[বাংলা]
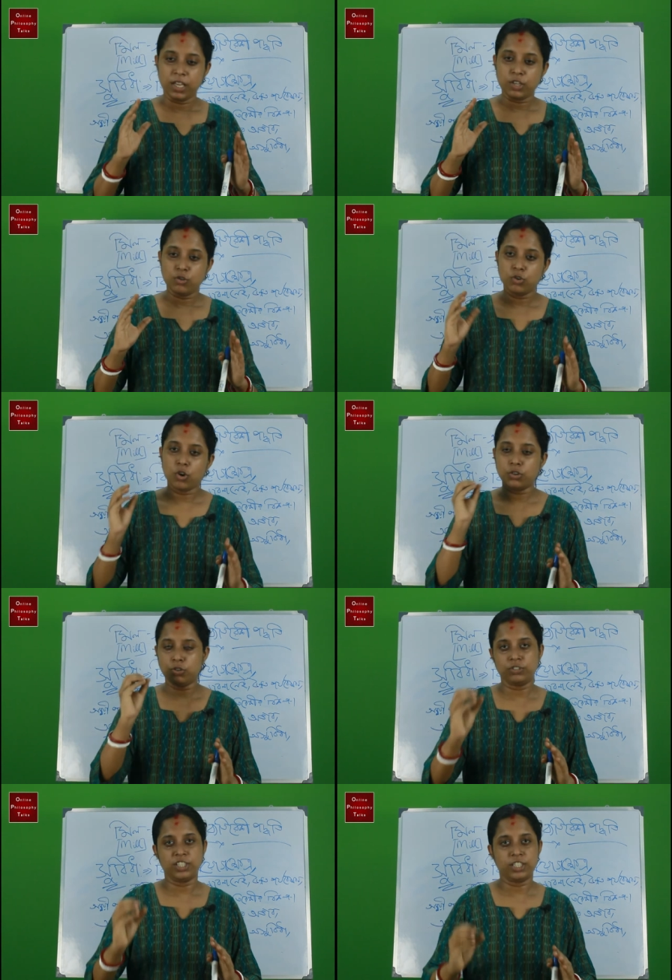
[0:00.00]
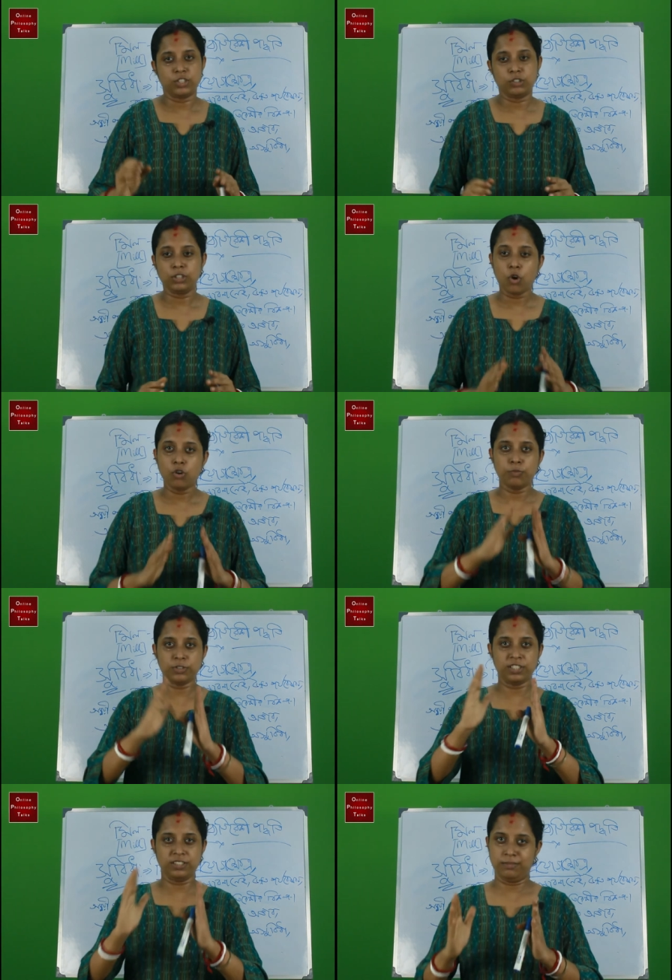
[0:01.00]
কিছু অর্থ দৃষ্টান্ত অর্থাৎ
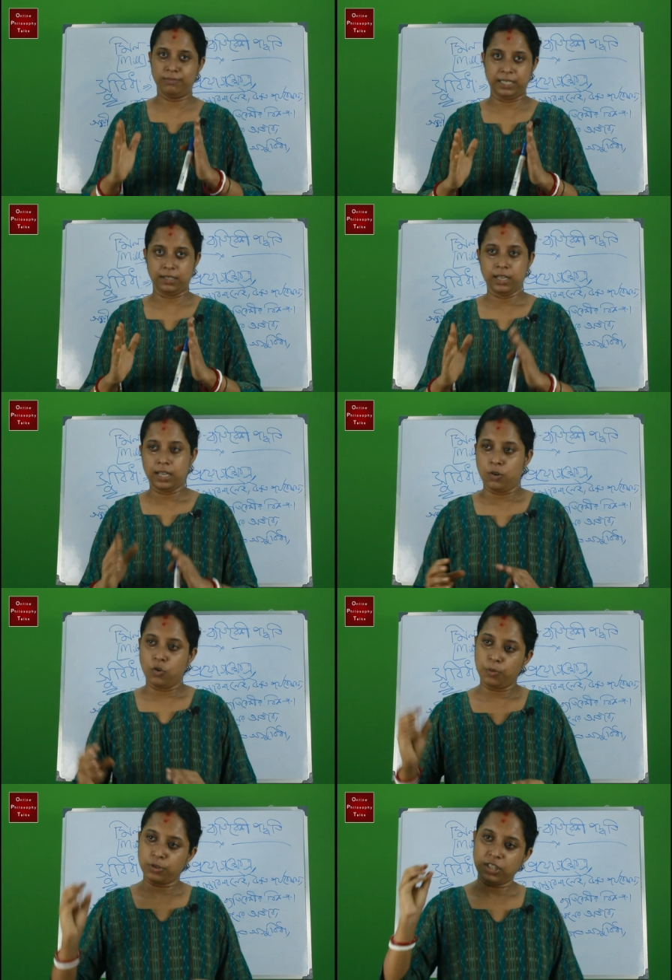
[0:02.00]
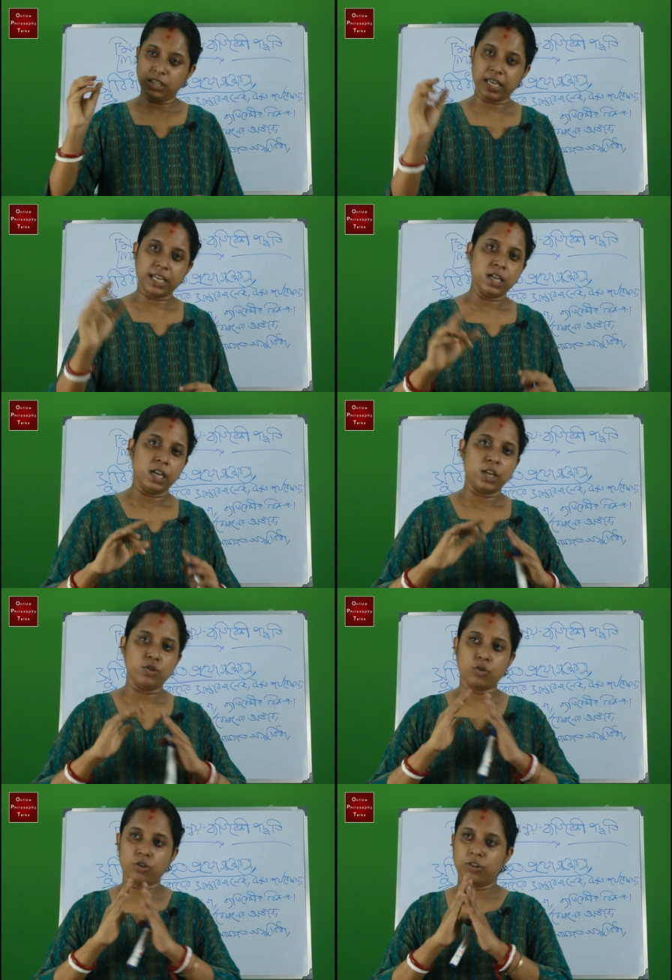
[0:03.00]
অনুপস্থিতির মিল উপস্থিত নেই
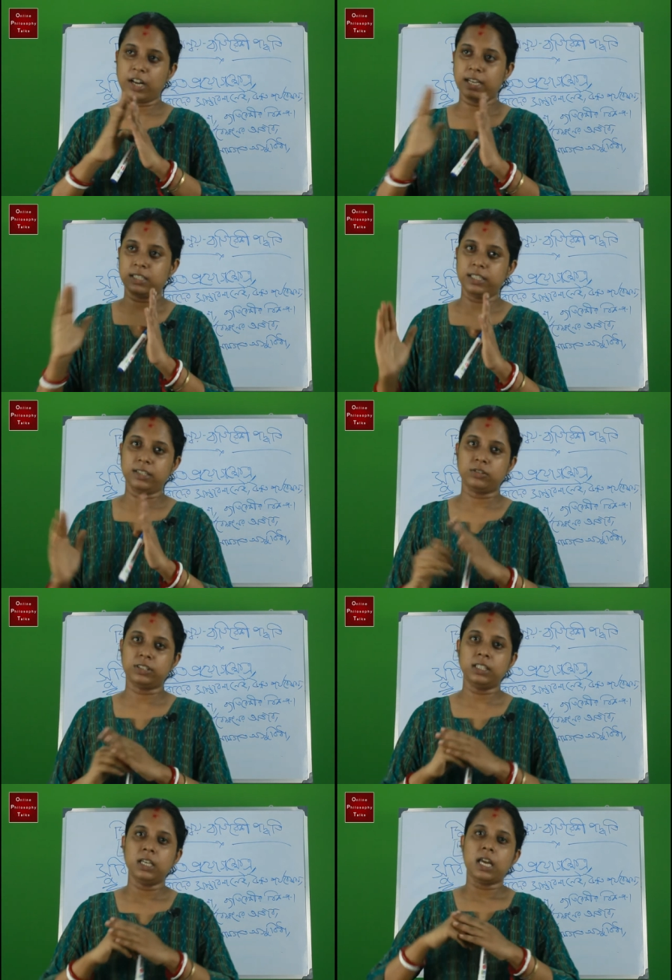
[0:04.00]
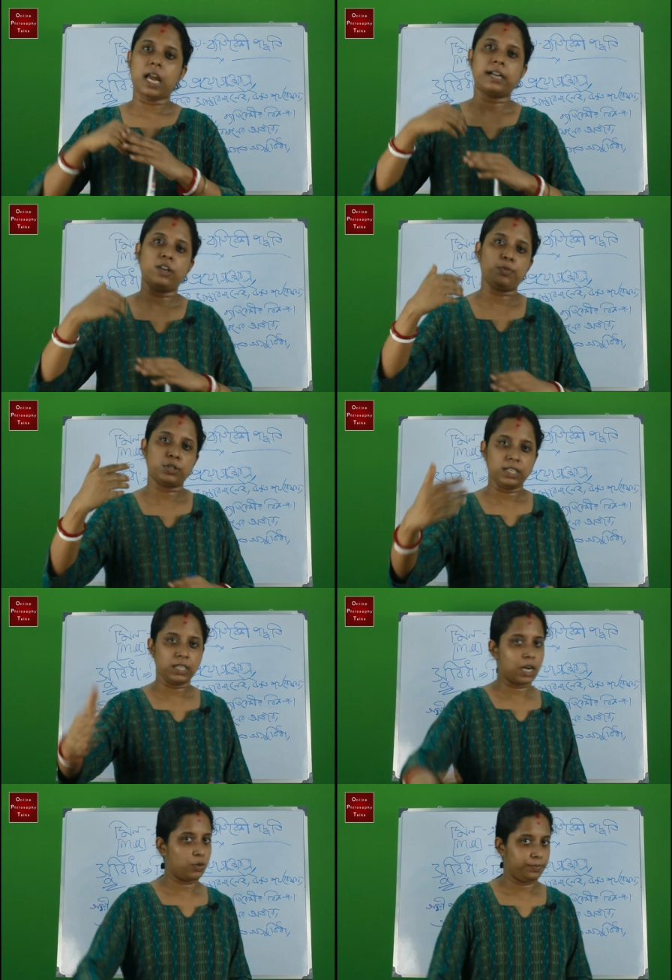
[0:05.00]
কিছু ঘটনা একসাথে অর্থাৎ একটা অপরটা
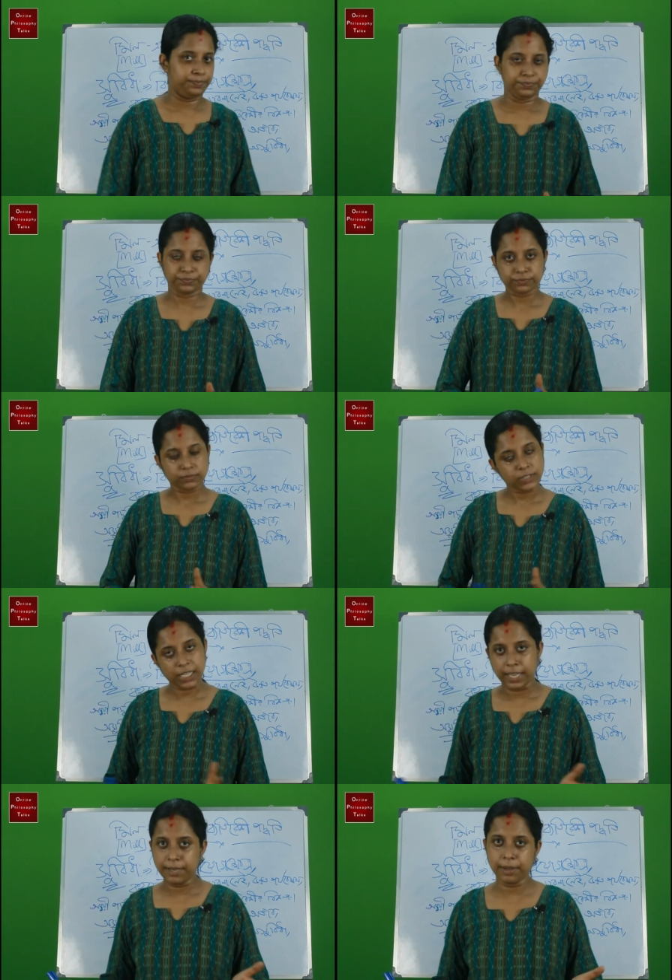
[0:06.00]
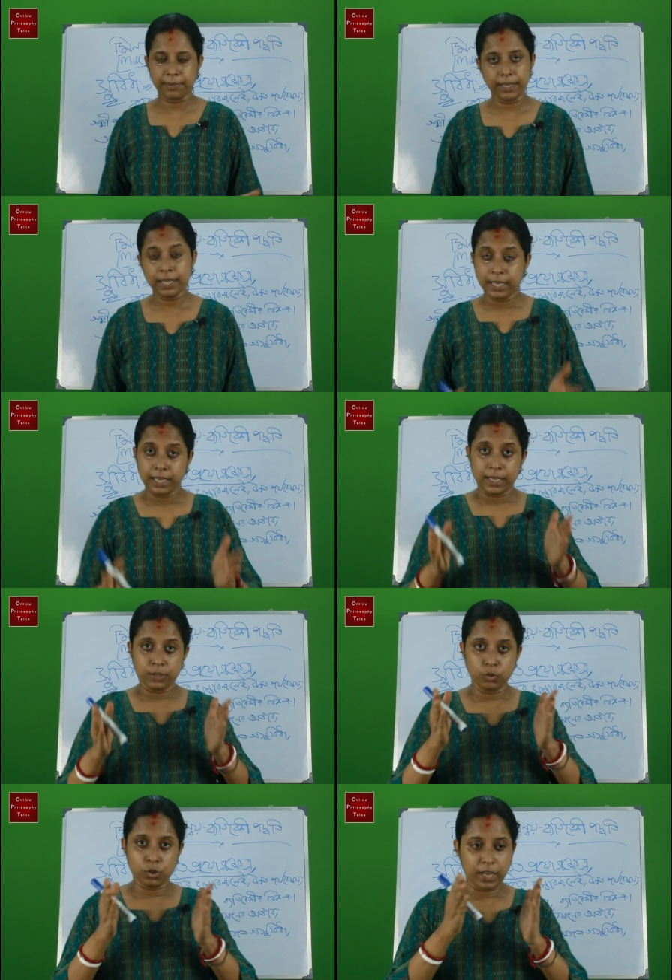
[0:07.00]
কারণ এইভাবে
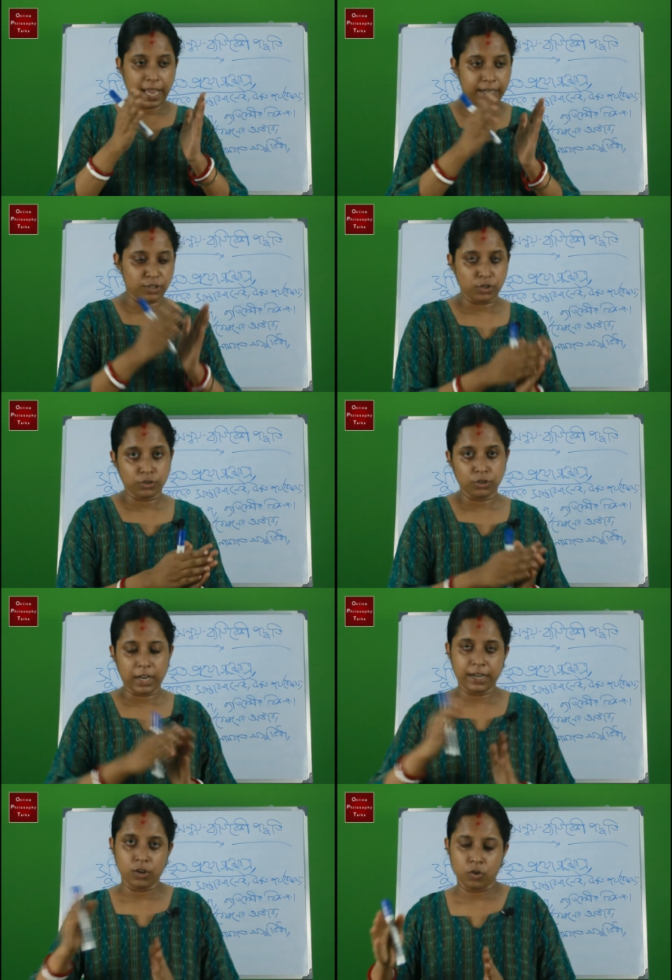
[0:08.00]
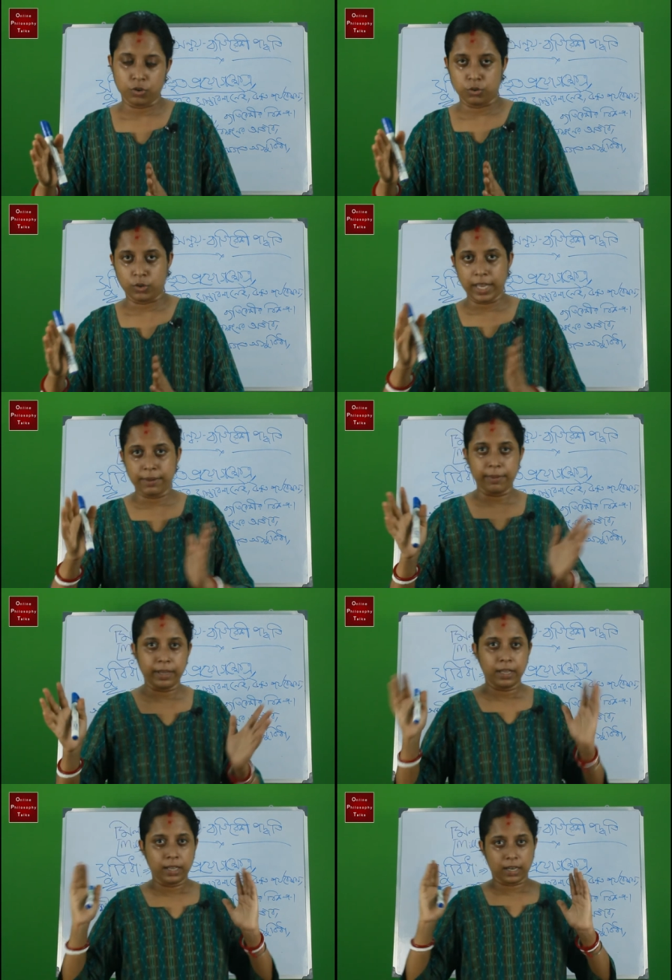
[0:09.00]
দুটো একটা সদর্থক একটা অর্থ এইভাবে
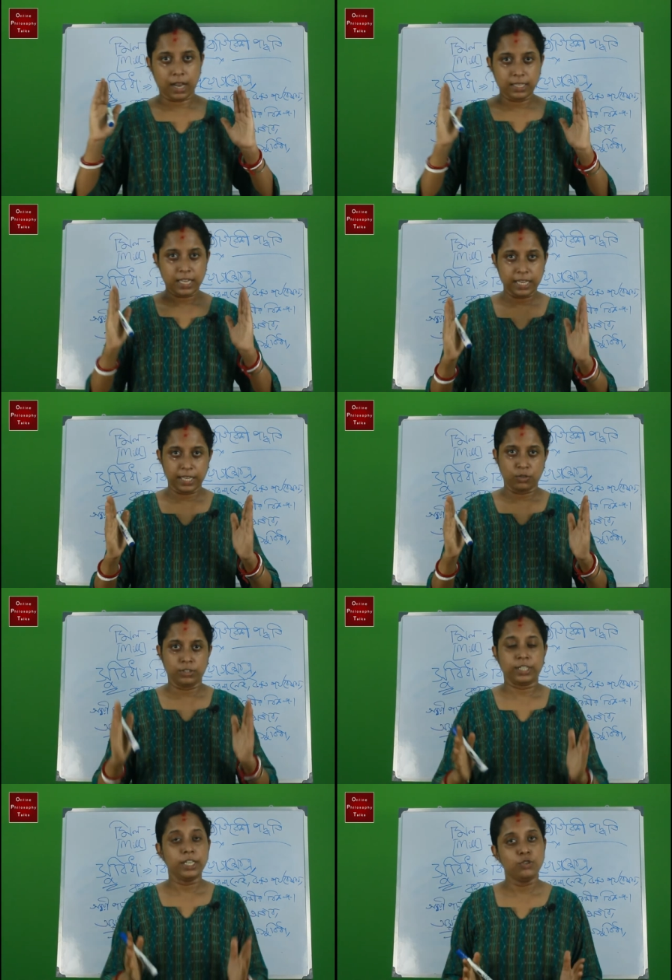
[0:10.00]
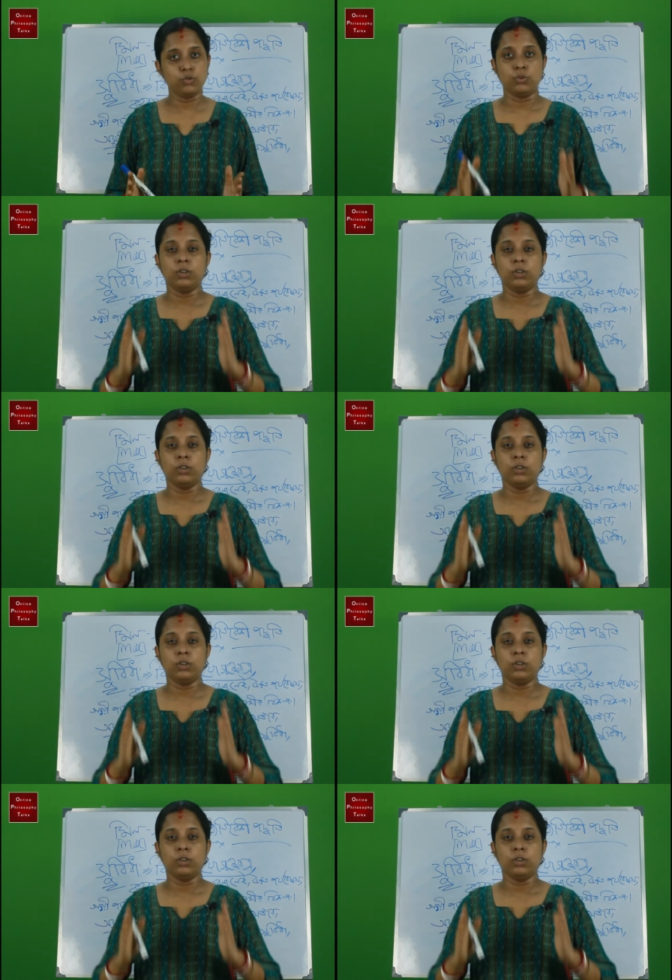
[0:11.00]
কাজ এগিয়ে চলছে কিছু